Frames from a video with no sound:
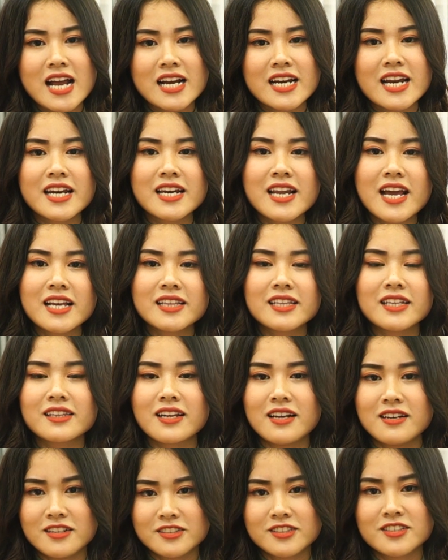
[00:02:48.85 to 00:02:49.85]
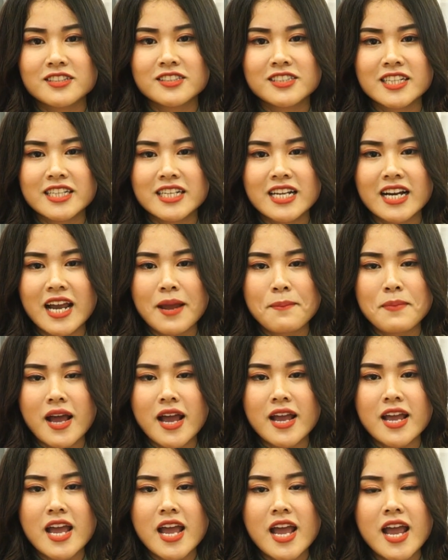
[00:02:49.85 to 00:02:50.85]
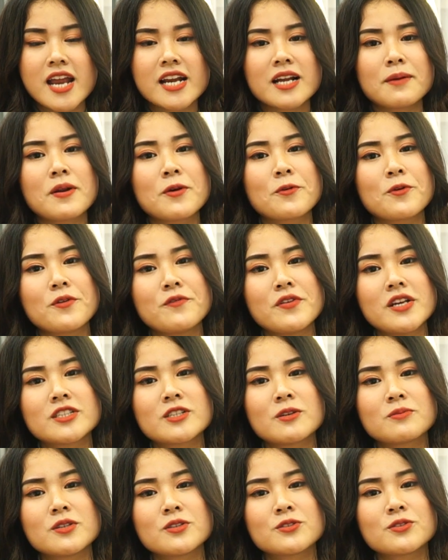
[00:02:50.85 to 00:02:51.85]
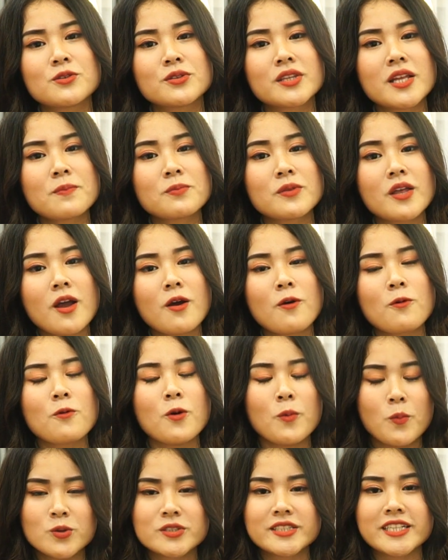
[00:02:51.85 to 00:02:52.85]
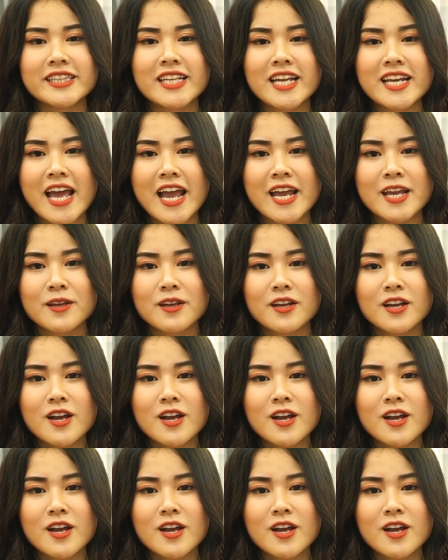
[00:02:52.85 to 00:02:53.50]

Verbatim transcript: Đến đây thì thời lượng chương trình đã khép lại. Hẹn gặp lại quý vị trong những số tiếp theo của mùa dịp Tết này.